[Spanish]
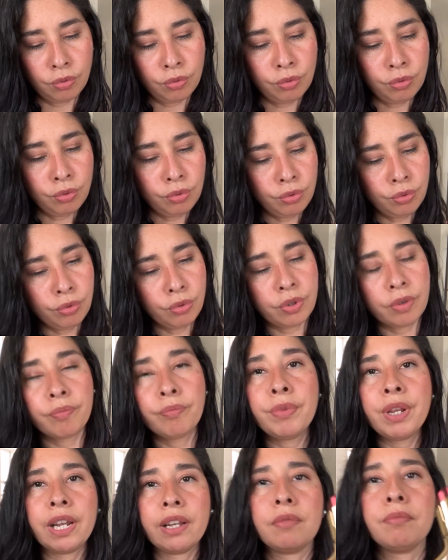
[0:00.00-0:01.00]
Uh,
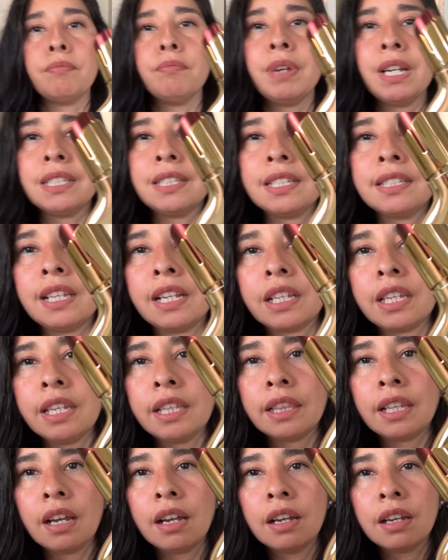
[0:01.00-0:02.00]
miren, más de
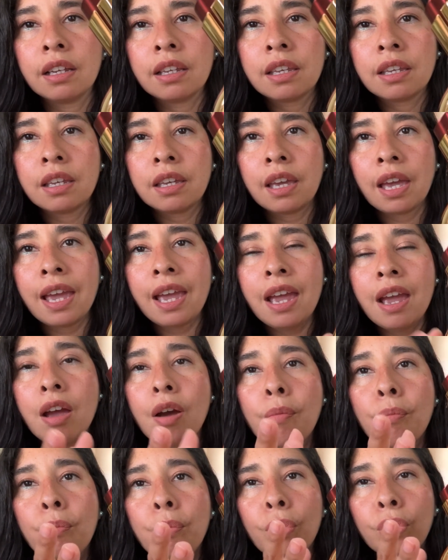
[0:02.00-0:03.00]
cerquita.
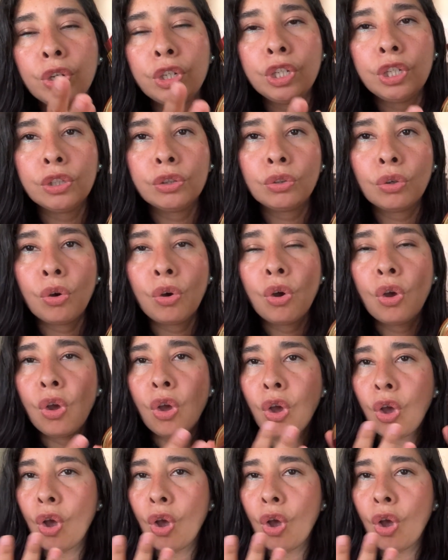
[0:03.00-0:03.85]
Qué bonito.